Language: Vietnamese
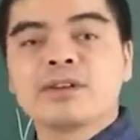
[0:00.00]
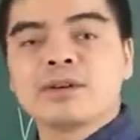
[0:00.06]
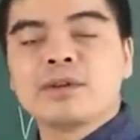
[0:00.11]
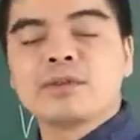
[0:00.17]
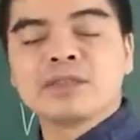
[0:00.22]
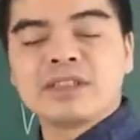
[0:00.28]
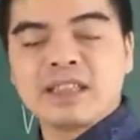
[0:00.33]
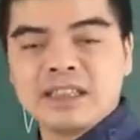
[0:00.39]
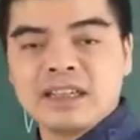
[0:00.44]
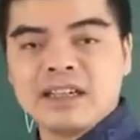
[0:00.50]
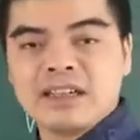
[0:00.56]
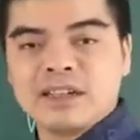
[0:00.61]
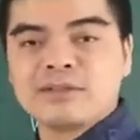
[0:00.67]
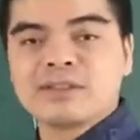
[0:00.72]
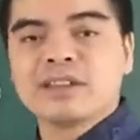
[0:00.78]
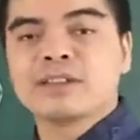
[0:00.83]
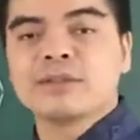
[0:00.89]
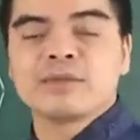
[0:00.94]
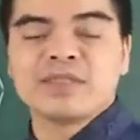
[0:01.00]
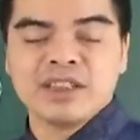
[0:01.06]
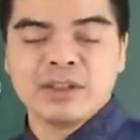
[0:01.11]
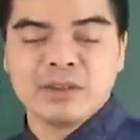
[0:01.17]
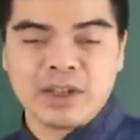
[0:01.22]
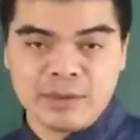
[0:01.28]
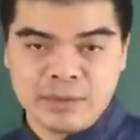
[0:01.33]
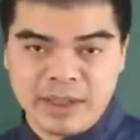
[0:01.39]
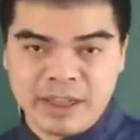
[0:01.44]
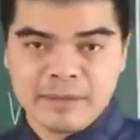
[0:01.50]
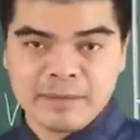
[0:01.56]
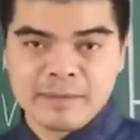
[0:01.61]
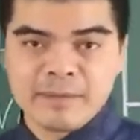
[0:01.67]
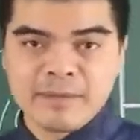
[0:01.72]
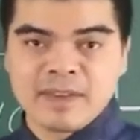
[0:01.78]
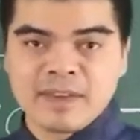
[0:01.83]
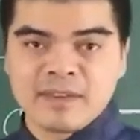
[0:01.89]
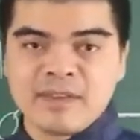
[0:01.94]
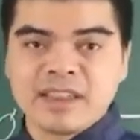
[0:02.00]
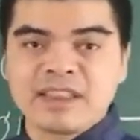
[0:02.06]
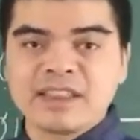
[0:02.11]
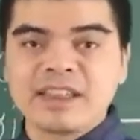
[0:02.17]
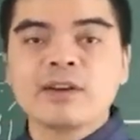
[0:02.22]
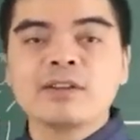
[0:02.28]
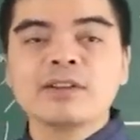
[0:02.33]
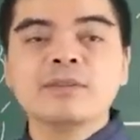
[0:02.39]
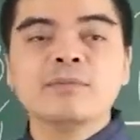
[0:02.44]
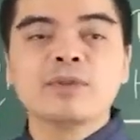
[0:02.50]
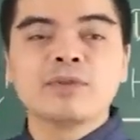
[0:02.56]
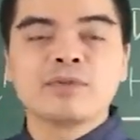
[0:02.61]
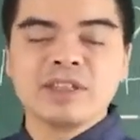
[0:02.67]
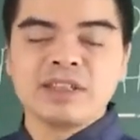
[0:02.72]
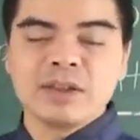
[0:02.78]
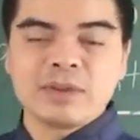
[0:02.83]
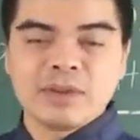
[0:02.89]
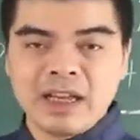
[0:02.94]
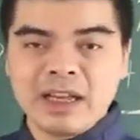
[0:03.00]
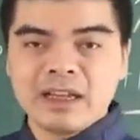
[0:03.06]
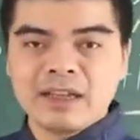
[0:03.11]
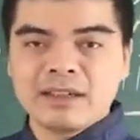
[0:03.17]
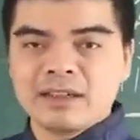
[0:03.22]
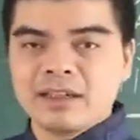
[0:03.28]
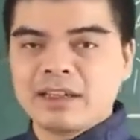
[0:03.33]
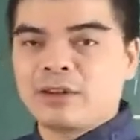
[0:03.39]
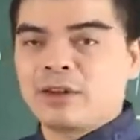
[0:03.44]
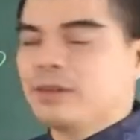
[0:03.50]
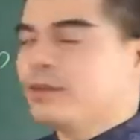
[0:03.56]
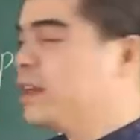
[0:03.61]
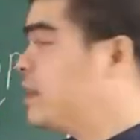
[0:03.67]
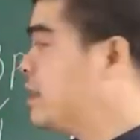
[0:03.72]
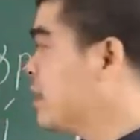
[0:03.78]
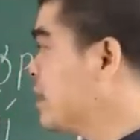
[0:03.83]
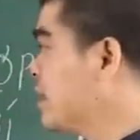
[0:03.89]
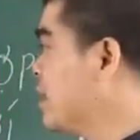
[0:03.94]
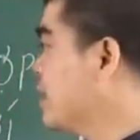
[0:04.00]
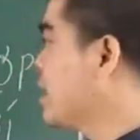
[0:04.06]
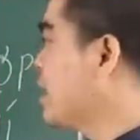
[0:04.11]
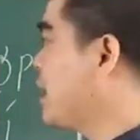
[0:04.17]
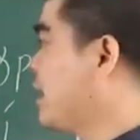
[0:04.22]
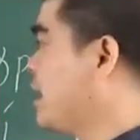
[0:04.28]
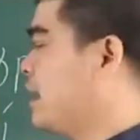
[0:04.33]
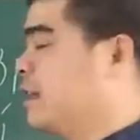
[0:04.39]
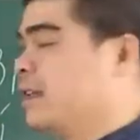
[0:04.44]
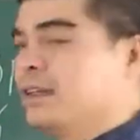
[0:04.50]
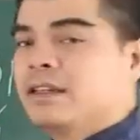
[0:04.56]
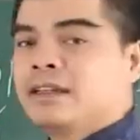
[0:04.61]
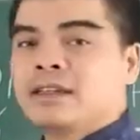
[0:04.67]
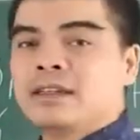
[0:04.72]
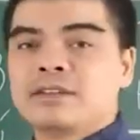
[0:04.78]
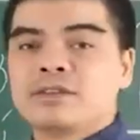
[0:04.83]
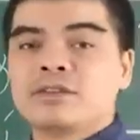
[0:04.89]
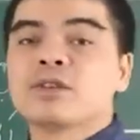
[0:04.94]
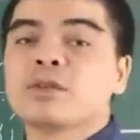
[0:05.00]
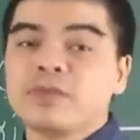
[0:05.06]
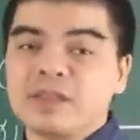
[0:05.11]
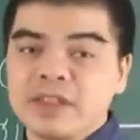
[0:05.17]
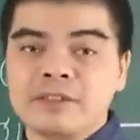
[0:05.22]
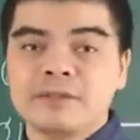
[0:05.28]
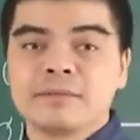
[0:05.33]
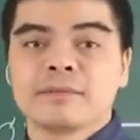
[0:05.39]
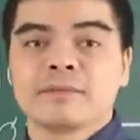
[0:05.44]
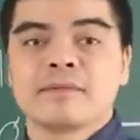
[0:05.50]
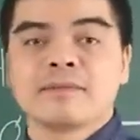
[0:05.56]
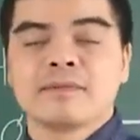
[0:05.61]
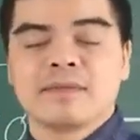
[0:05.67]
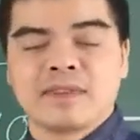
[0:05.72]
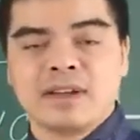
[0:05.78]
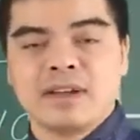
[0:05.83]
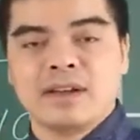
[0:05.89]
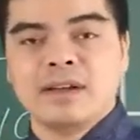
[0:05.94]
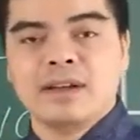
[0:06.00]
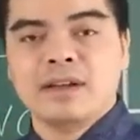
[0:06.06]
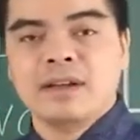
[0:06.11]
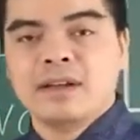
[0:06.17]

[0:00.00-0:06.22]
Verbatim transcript: tôi không xét nhá không xét trong video ngày hôm nay và sẽ có những một video khác để nói về những cái thiên can này cho quý vị đó